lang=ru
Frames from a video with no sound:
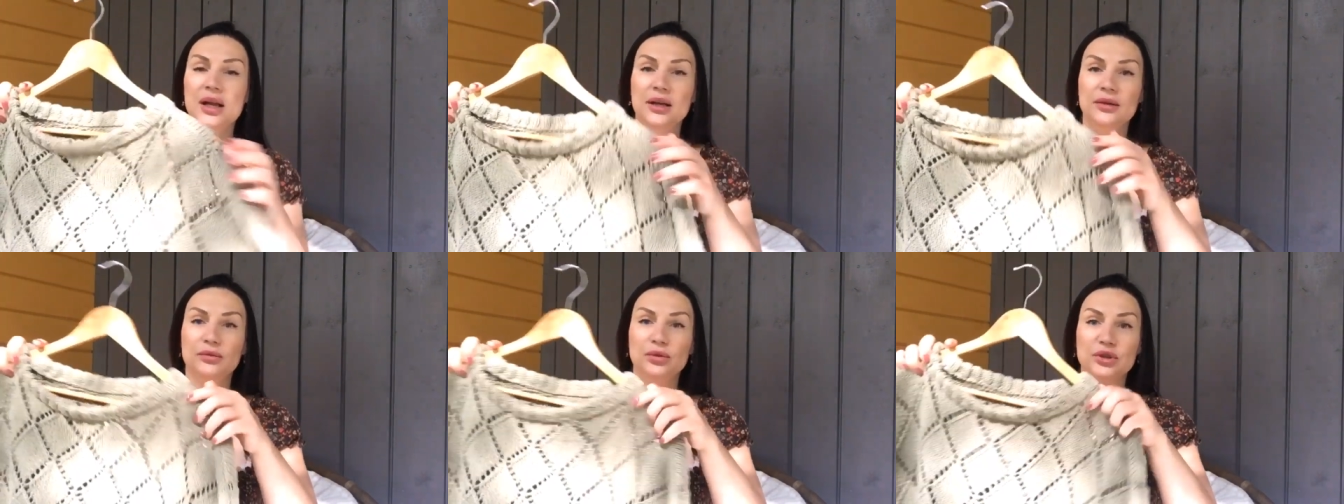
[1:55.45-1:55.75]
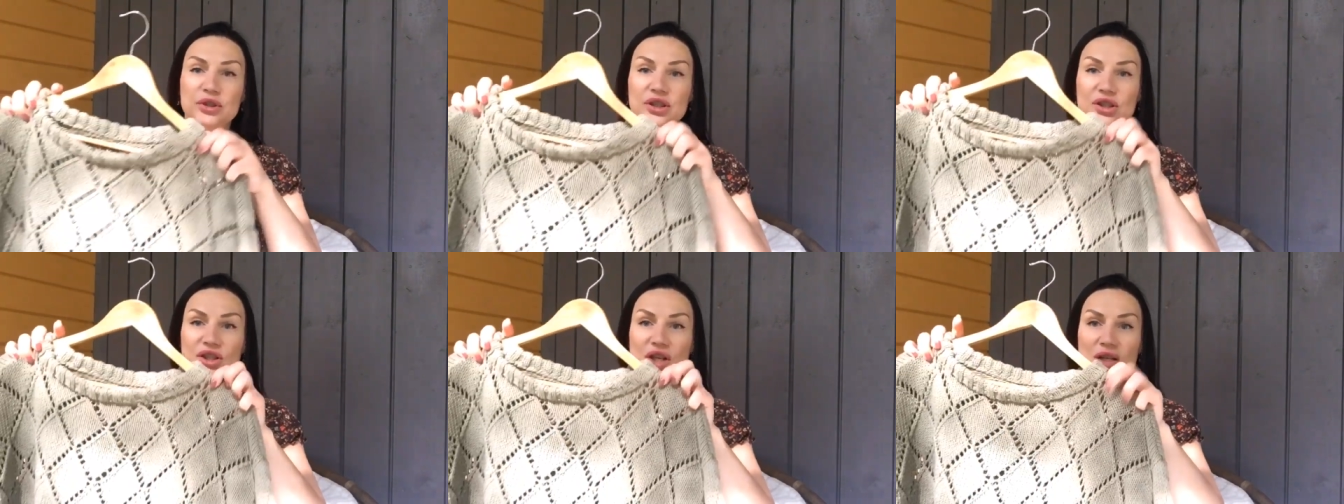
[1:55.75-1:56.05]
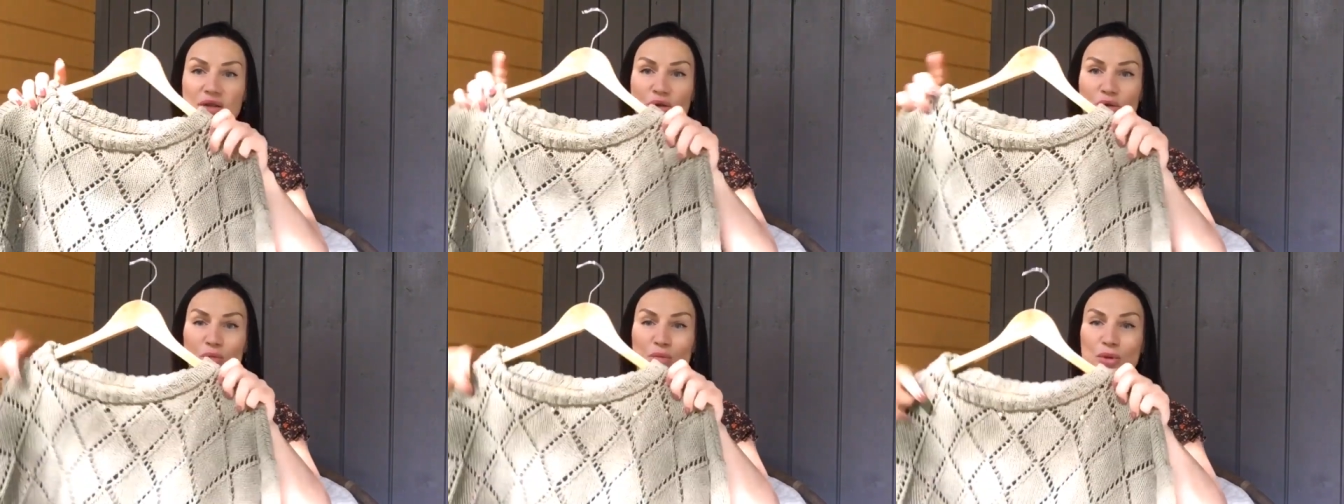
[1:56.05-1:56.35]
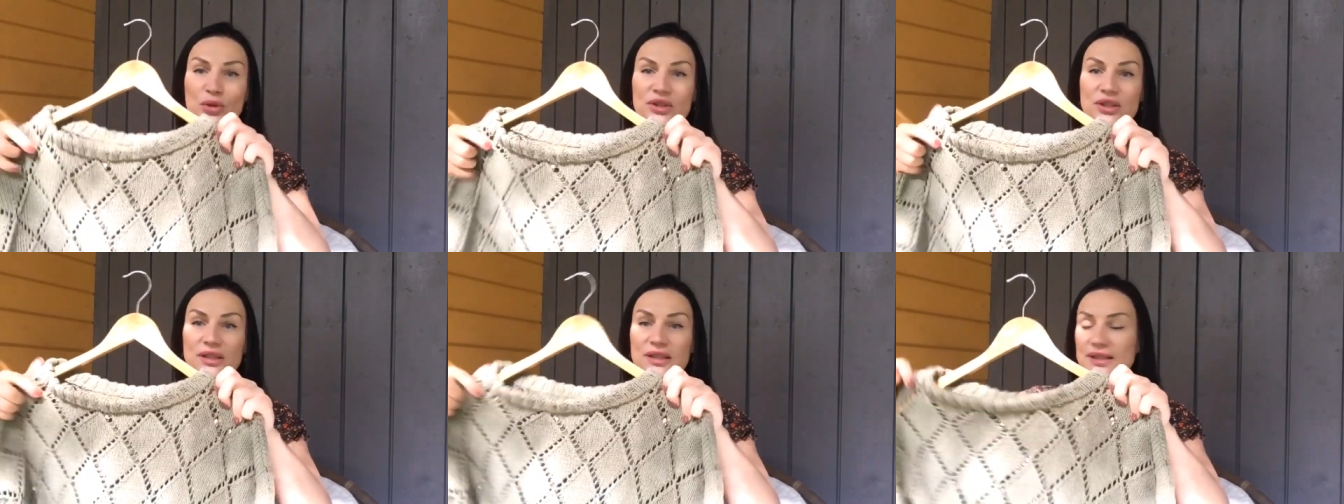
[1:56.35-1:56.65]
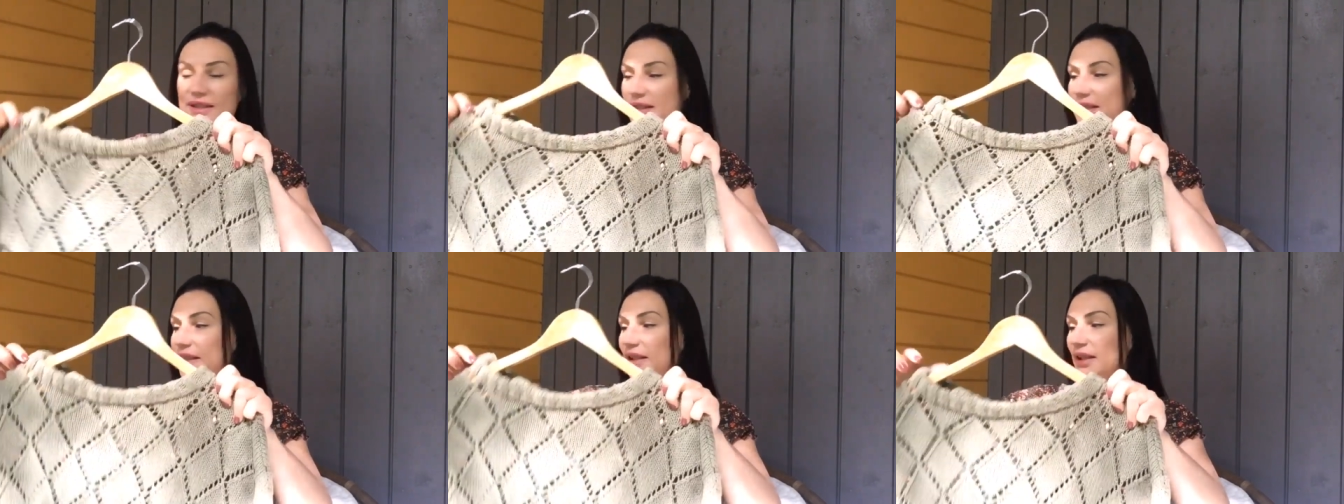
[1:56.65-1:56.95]
Вот сейчас он после
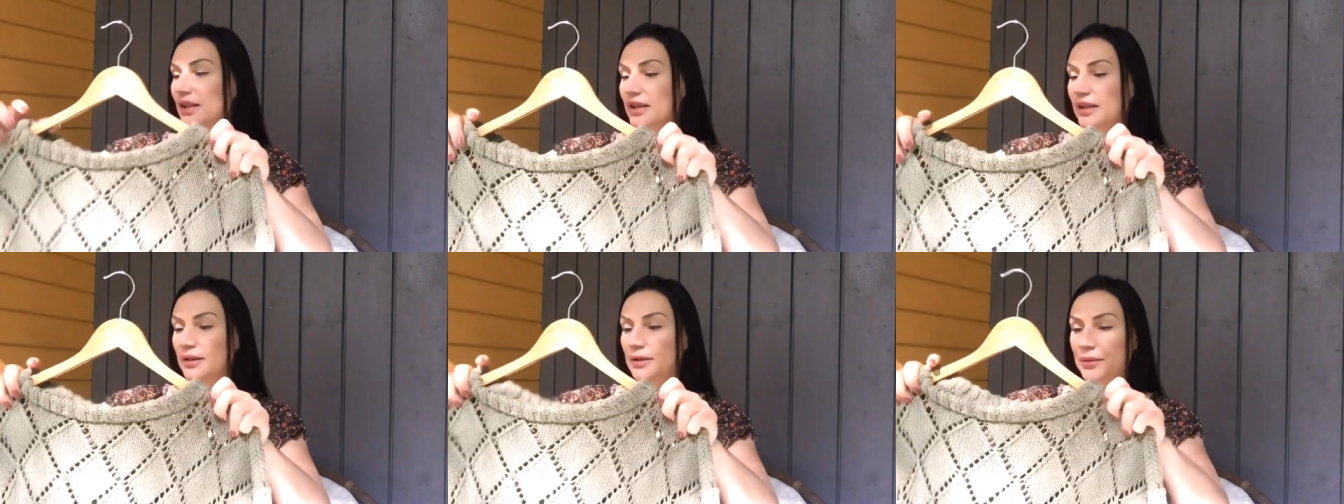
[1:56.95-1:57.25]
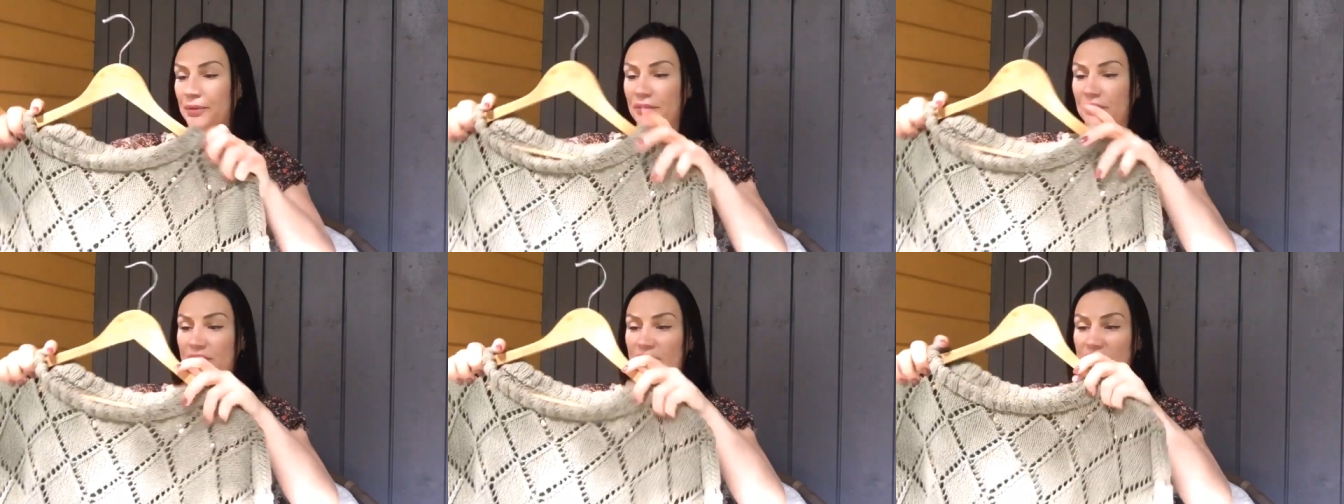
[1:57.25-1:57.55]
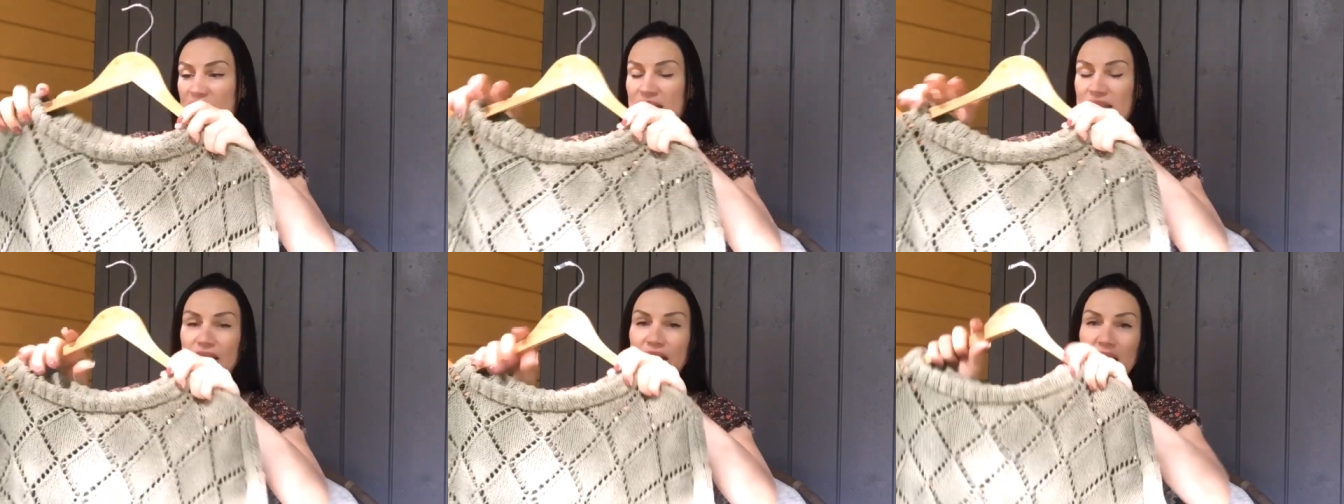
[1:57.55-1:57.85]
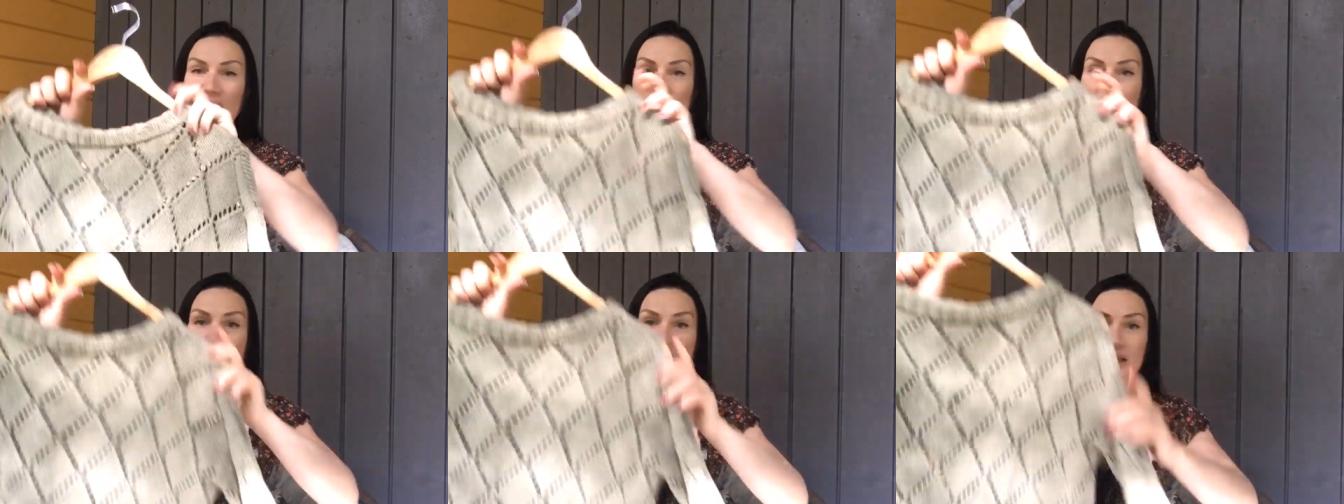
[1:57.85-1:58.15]
стирки высох,